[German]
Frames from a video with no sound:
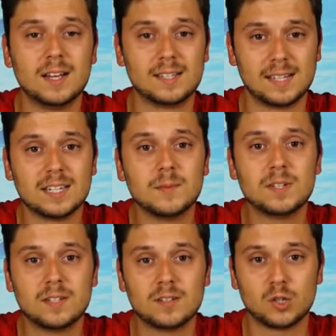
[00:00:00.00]
Seitdem ich
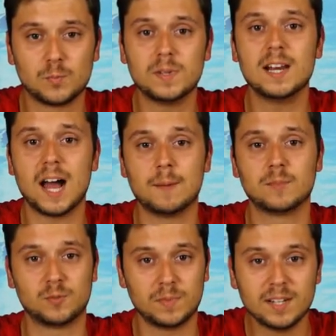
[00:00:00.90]
dieses Spiel abends
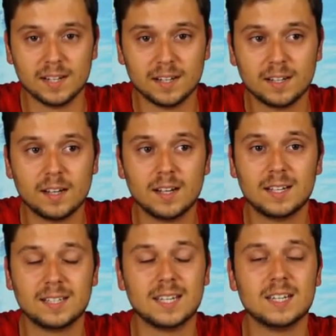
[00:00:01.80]
spiele,
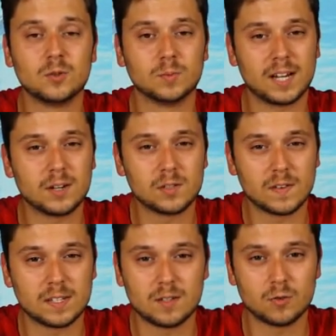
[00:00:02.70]
gehe ich um
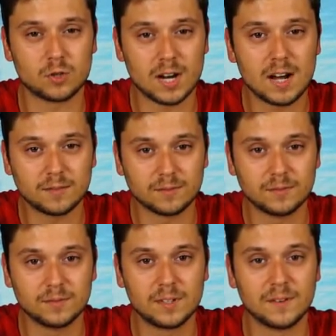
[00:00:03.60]
23 Uhr schlafen,
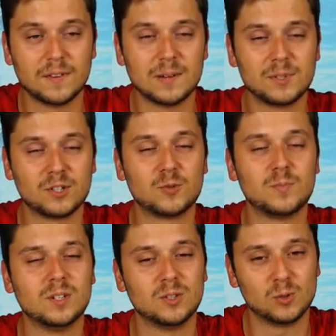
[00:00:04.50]
weil mich das
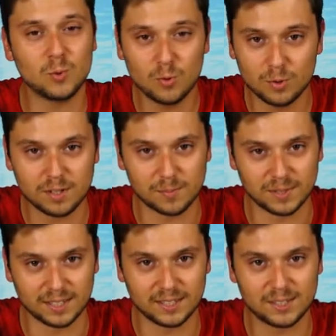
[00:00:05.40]
Spiel so
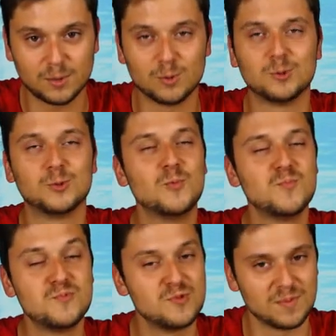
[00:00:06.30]
runterbringt und so
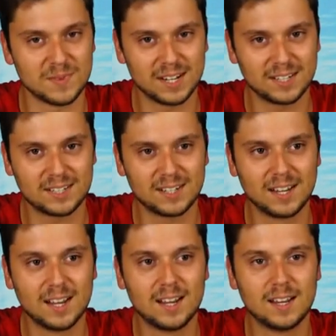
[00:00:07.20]
müde macht,
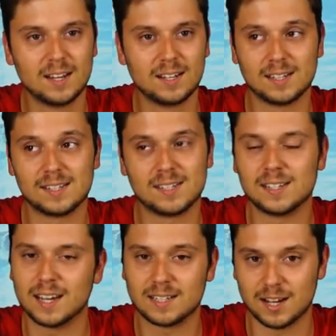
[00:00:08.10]
dass ich direkt